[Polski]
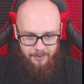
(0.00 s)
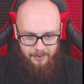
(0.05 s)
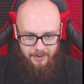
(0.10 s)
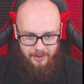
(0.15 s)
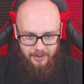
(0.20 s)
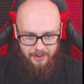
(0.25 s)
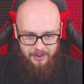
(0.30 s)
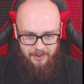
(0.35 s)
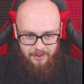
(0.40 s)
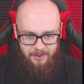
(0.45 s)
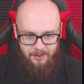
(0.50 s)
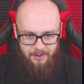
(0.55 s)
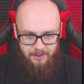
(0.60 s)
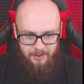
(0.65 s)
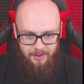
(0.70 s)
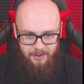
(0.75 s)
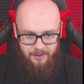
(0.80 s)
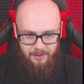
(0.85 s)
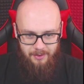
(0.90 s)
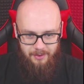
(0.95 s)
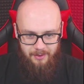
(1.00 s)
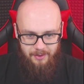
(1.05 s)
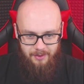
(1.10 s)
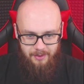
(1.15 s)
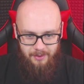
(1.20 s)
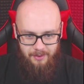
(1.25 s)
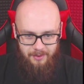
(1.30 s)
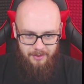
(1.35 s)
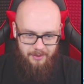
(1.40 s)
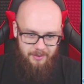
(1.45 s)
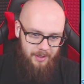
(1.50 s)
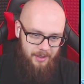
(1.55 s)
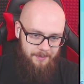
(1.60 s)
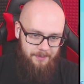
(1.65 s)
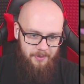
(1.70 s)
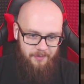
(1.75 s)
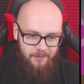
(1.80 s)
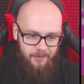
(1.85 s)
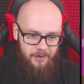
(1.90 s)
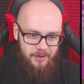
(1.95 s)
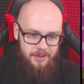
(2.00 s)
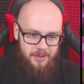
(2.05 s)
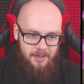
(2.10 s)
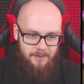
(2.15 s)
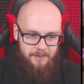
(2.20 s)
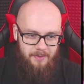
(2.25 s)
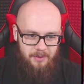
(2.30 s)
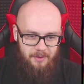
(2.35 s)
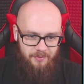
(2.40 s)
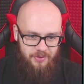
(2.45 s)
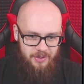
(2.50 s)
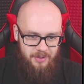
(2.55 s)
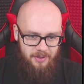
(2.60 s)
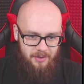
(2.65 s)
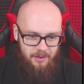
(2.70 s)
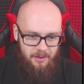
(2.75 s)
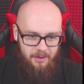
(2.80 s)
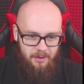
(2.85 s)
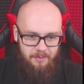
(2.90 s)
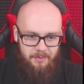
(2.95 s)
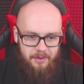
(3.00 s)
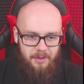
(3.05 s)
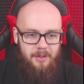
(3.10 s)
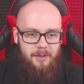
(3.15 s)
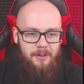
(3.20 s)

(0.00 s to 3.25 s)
bo tak tak powoli sobie to wszystko robi.